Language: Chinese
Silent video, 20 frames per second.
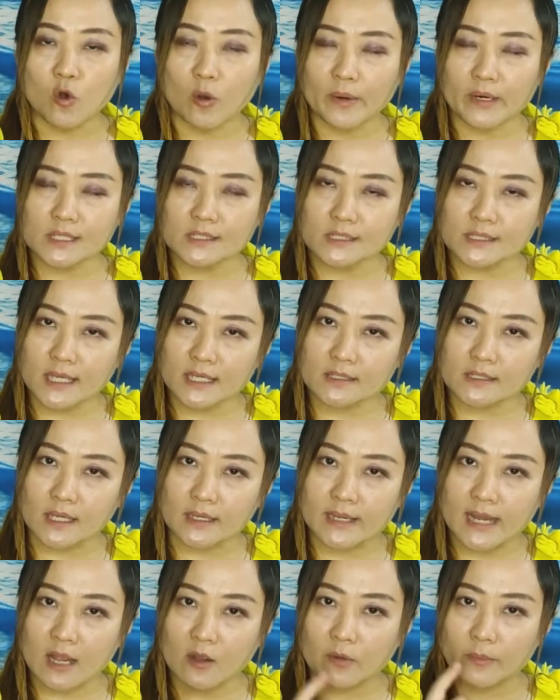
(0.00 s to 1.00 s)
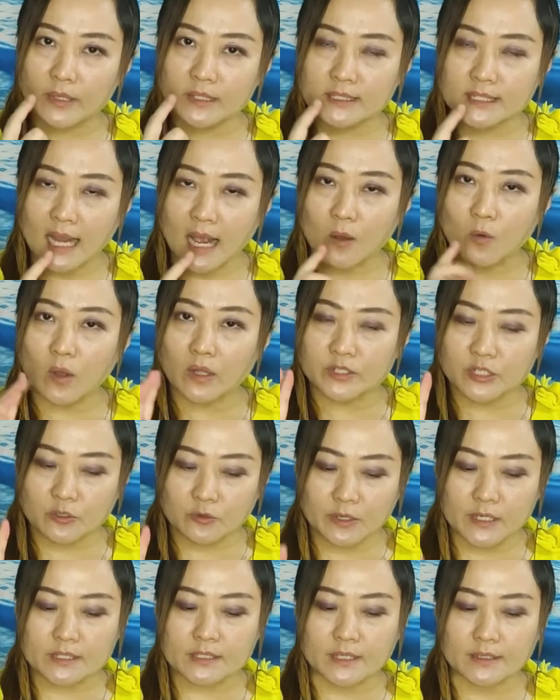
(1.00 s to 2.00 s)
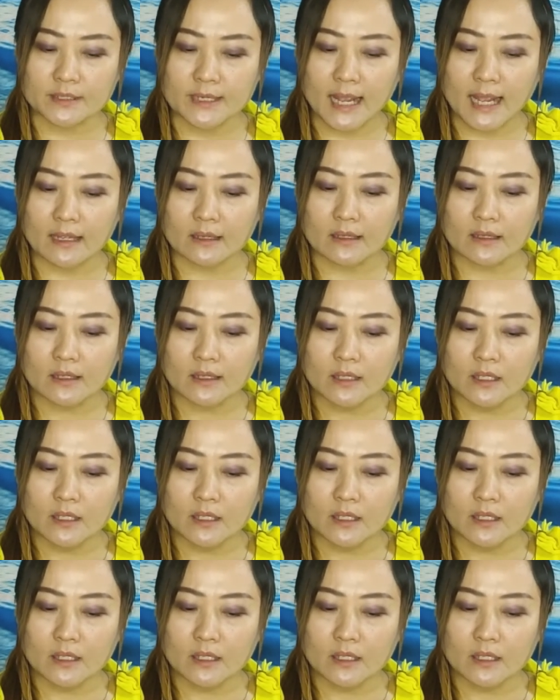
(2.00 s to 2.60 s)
我们的心怎样，我们讲话就会怎样。